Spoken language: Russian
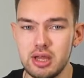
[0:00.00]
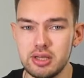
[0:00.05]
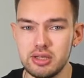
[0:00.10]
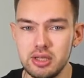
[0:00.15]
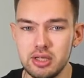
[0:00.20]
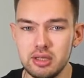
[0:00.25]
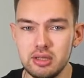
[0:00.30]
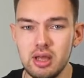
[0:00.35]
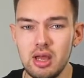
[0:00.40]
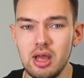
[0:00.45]

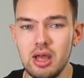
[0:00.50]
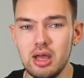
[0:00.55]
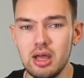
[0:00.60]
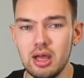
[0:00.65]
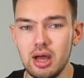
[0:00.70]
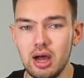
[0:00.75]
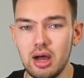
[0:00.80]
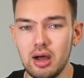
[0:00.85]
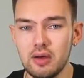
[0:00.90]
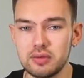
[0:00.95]
1,
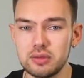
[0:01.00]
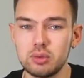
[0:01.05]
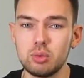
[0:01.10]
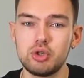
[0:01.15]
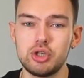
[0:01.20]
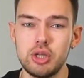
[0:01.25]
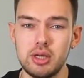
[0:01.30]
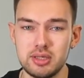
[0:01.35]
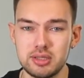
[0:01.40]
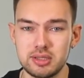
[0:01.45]
а в
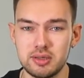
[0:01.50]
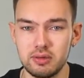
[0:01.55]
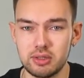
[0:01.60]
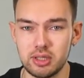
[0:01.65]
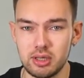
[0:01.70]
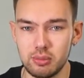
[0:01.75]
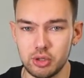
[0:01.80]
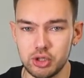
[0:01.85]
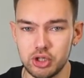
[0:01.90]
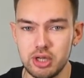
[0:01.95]
случае резкого
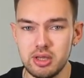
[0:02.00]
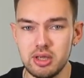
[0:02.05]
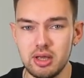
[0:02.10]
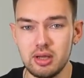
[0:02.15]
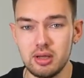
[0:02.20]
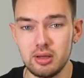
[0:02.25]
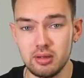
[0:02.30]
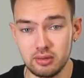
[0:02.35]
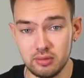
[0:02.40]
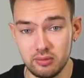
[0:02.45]

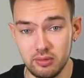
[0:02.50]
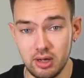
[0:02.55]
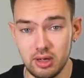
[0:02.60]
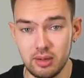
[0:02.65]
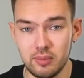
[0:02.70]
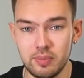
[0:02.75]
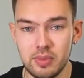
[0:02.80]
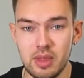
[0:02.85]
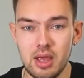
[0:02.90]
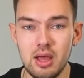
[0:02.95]
торможения
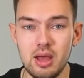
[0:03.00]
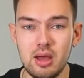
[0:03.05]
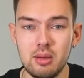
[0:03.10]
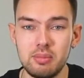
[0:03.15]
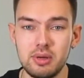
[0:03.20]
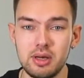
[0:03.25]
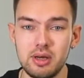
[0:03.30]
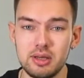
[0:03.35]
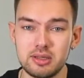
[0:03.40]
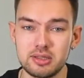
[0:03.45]
2.
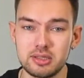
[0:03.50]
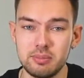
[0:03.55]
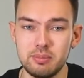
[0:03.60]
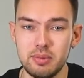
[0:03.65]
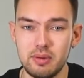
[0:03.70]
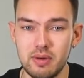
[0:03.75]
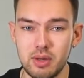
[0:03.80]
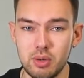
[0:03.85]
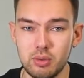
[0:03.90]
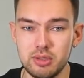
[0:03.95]
При резком
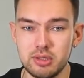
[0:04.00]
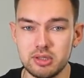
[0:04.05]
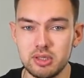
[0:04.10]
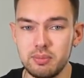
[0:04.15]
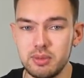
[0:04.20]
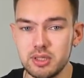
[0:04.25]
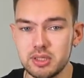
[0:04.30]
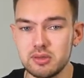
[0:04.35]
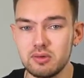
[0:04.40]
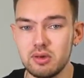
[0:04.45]
повороте
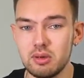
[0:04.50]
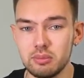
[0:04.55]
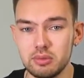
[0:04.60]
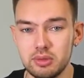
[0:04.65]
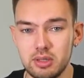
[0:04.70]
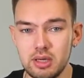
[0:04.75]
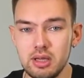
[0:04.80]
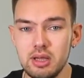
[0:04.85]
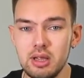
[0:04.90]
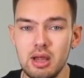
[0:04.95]
записываем
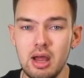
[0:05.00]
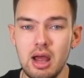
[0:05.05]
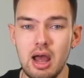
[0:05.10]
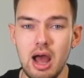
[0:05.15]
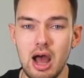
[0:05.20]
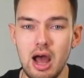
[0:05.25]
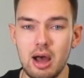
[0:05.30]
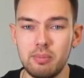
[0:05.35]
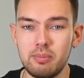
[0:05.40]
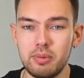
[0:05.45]
3,
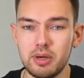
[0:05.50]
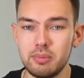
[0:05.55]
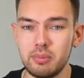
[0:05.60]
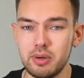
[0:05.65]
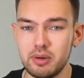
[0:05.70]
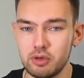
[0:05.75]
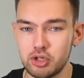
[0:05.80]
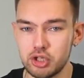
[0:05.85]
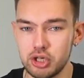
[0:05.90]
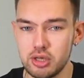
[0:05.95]
а при
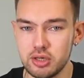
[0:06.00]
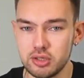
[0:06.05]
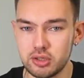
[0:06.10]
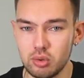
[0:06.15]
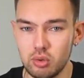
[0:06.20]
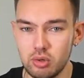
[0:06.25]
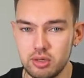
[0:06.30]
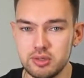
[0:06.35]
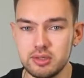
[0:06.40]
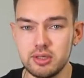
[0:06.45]
превышении
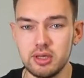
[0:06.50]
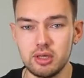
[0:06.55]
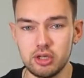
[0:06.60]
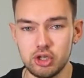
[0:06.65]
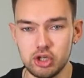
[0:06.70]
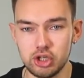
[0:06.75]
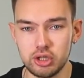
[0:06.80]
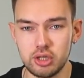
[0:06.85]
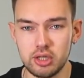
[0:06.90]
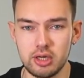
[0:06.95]
скорости
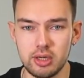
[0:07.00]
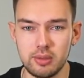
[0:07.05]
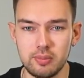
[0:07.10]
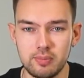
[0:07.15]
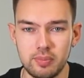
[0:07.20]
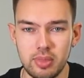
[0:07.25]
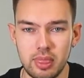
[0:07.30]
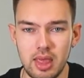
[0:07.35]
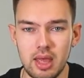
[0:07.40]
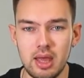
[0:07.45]
4.
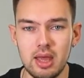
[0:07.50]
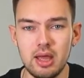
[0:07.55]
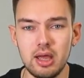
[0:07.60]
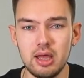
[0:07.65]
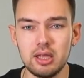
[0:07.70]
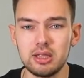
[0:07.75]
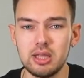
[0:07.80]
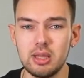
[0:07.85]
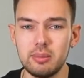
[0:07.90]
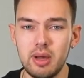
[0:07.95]

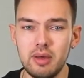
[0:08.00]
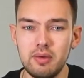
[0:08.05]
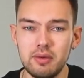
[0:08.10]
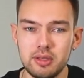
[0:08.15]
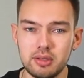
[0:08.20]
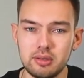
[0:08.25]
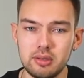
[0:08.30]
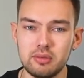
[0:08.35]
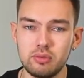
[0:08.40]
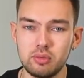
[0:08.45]
Добавить
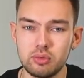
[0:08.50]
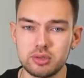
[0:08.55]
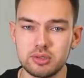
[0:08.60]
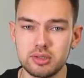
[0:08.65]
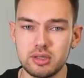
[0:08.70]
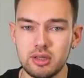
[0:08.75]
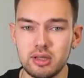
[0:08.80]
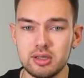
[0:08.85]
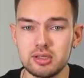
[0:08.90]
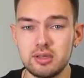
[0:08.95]
этот
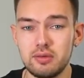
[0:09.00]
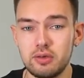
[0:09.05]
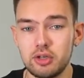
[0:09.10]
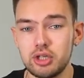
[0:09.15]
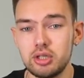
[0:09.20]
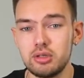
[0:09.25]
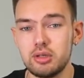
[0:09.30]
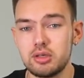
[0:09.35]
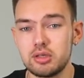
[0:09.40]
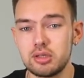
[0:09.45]
функционал
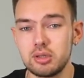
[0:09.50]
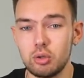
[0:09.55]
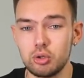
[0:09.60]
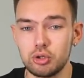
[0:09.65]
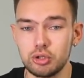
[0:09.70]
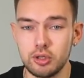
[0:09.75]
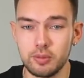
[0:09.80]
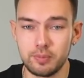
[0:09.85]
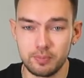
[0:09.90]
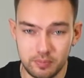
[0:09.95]
совершенно
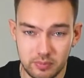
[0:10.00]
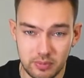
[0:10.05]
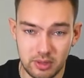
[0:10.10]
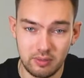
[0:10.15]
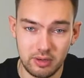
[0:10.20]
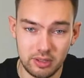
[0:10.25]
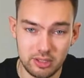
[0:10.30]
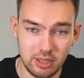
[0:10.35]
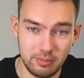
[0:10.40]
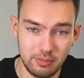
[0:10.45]
несложно.
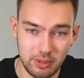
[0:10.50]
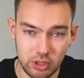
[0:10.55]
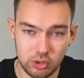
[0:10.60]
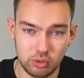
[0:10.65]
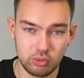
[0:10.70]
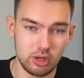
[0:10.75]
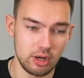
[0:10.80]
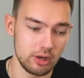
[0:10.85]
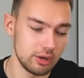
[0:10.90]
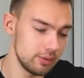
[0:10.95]
Давайте я
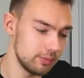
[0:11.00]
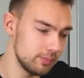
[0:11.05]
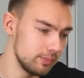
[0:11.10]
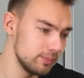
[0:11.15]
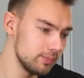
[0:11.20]
покажу как.